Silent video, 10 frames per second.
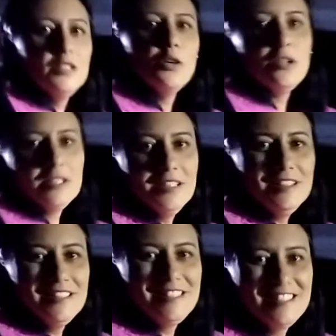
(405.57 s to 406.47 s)
Nhoque.
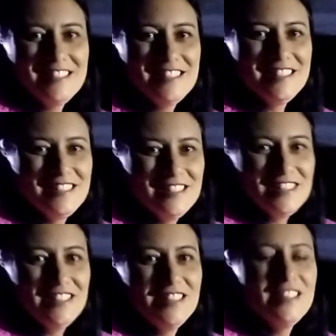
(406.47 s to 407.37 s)

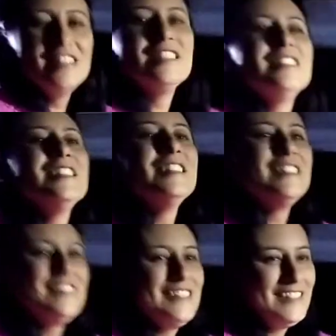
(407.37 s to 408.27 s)
Nhoque de batata,
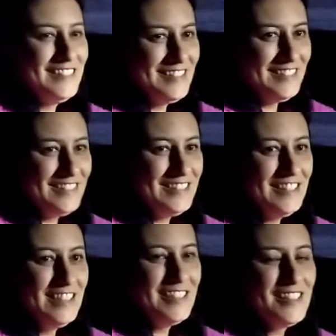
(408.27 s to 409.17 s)
né? Não pode
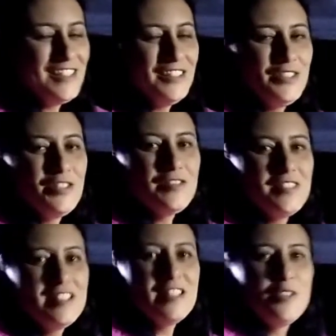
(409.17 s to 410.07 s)
faltar. Só que hoje
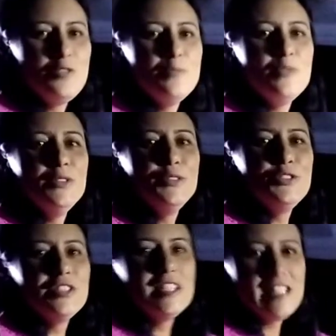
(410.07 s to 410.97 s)
vai ser com
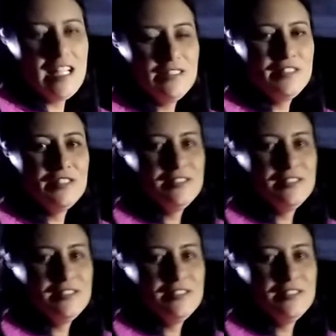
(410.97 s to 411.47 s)
molho de guisado.